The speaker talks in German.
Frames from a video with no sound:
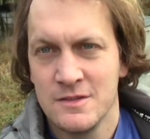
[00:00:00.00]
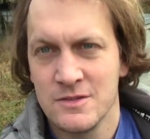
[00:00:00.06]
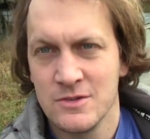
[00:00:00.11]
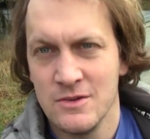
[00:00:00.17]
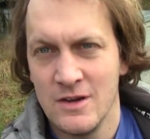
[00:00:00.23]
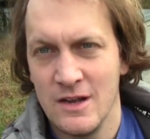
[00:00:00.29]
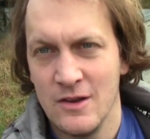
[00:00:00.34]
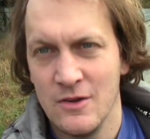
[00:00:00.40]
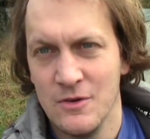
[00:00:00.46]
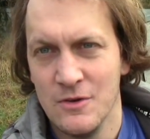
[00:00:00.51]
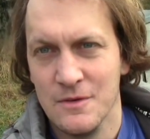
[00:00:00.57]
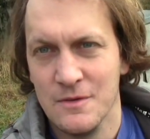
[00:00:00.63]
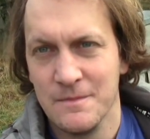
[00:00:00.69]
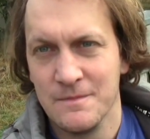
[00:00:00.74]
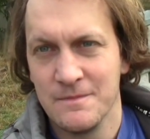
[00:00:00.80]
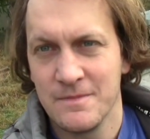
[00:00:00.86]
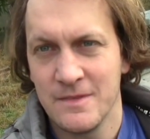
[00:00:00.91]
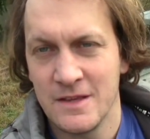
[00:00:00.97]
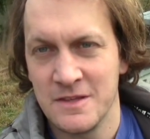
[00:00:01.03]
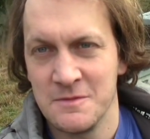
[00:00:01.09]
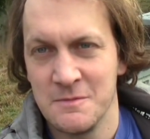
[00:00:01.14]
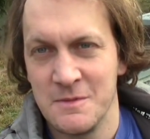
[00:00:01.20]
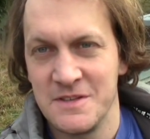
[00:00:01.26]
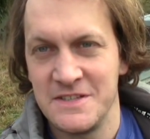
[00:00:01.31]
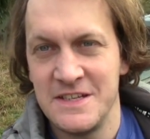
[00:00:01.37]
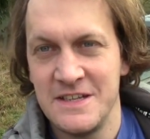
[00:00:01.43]
So, hallo.
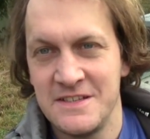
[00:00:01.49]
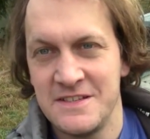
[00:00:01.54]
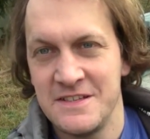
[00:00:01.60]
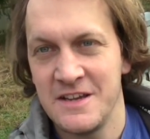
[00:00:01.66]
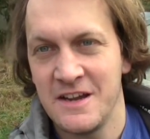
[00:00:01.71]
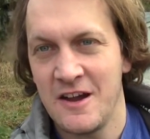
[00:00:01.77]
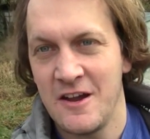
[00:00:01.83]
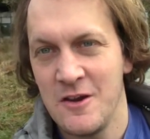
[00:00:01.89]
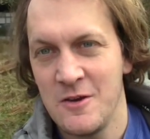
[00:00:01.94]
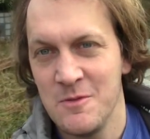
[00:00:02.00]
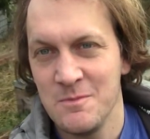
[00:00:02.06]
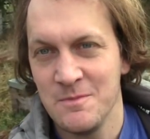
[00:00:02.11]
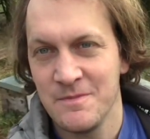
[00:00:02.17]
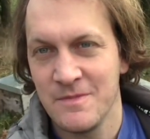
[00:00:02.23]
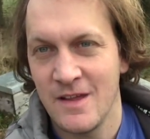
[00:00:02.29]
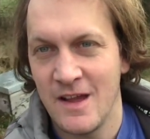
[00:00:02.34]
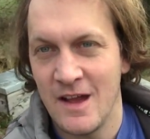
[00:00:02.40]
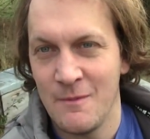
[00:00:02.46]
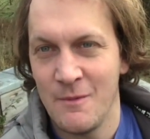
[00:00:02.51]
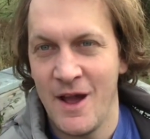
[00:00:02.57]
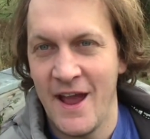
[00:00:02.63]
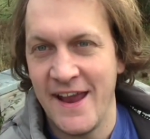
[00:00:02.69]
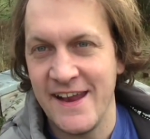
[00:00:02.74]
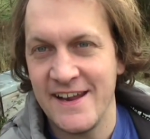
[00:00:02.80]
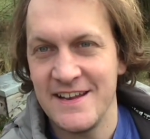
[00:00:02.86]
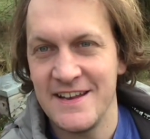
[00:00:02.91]
Also man sieht es hier kaum,
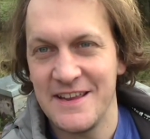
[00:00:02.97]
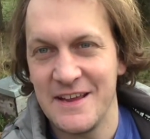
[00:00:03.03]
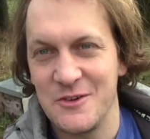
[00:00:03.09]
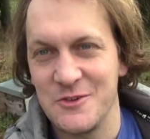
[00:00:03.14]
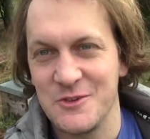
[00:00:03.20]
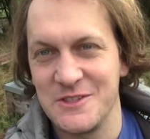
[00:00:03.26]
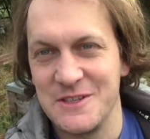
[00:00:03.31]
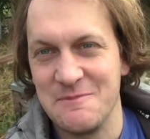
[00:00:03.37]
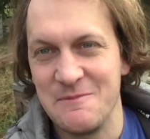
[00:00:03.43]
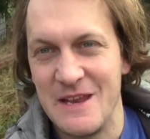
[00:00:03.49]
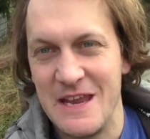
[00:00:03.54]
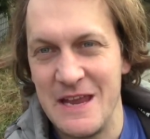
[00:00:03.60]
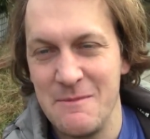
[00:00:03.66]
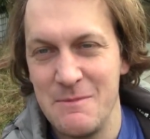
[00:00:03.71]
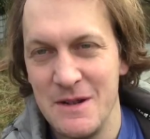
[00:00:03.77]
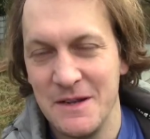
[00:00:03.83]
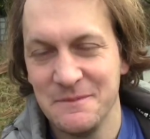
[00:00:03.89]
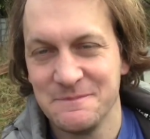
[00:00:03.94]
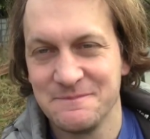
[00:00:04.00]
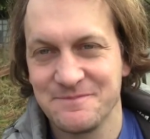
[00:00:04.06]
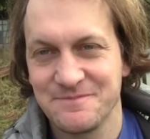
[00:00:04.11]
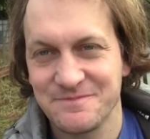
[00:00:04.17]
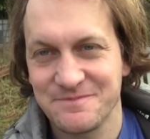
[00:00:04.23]
aber eigentlich aus dem Nebel.